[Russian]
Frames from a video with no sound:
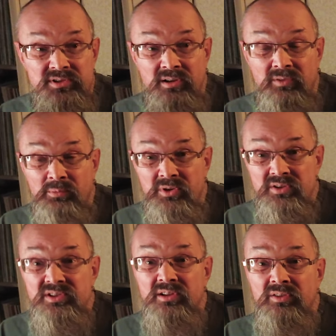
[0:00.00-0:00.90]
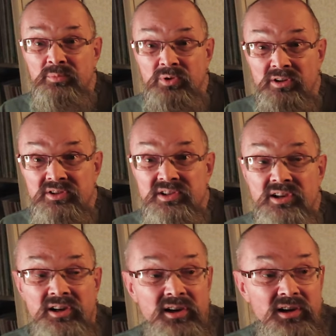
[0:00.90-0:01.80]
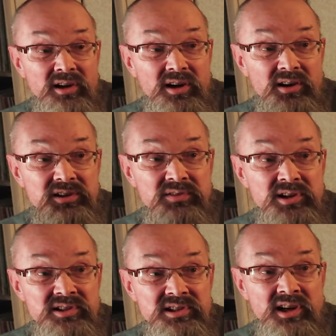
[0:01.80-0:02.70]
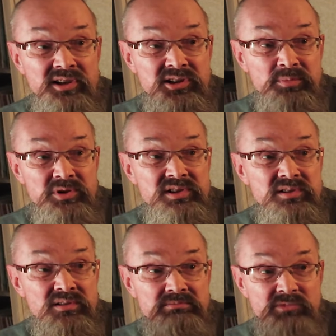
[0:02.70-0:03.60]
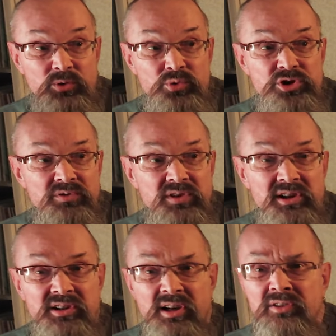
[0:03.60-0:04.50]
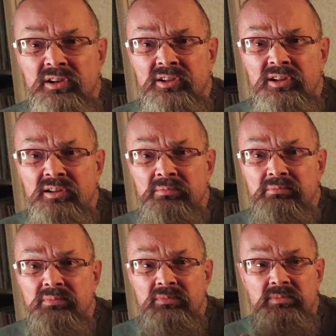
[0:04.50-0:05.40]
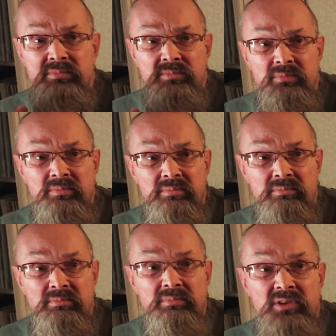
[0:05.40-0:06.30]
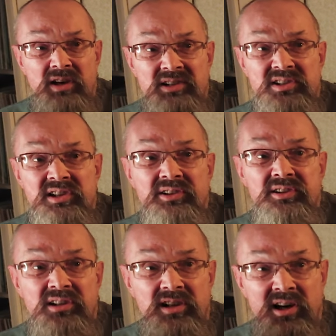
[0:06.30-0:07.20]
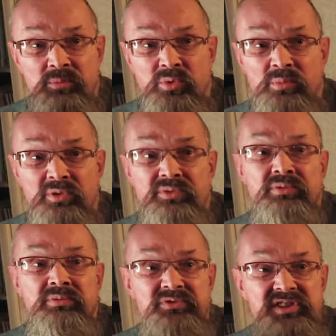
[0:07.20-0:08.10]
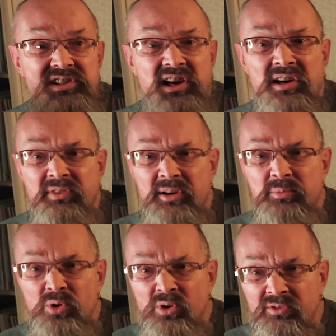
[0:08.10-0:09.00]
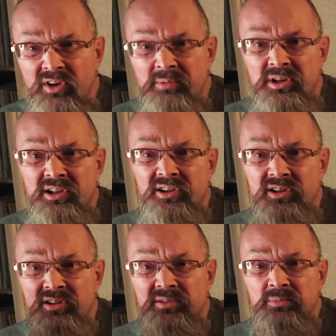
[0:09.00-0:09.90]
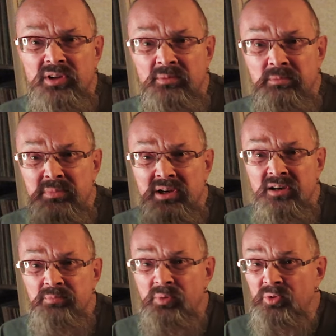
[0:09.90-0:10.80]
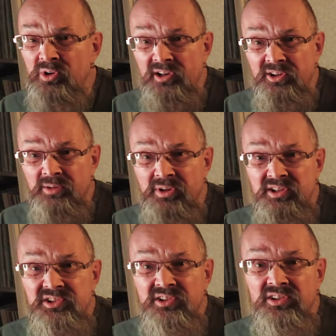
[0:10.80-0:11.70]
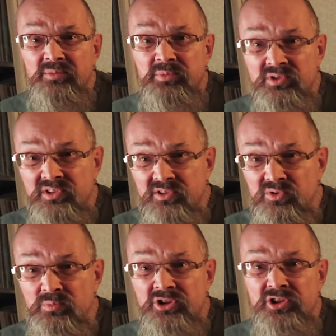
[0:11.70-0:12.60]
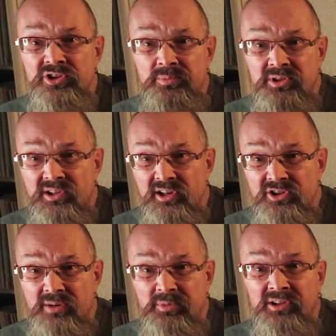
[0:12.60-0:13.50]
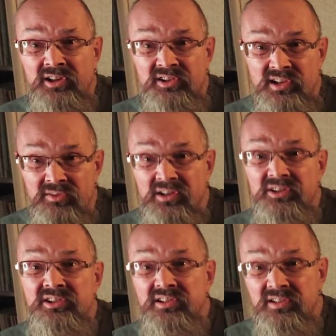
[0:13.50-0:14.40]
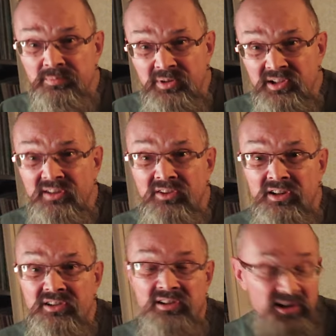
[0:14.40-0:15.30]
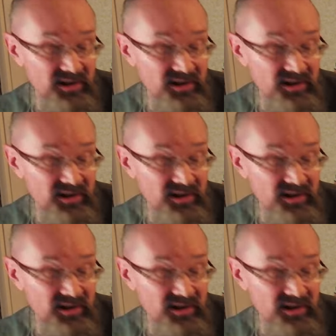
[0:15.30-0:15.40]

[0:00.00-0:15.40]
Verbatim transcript: э, Silver Bullets являлся одним из ключевых, наверное, концертных альбомов всех времен в Америке. Это была мега популярная пластинка, просто с сумасшедшими тиражами она издавалась и продавалась.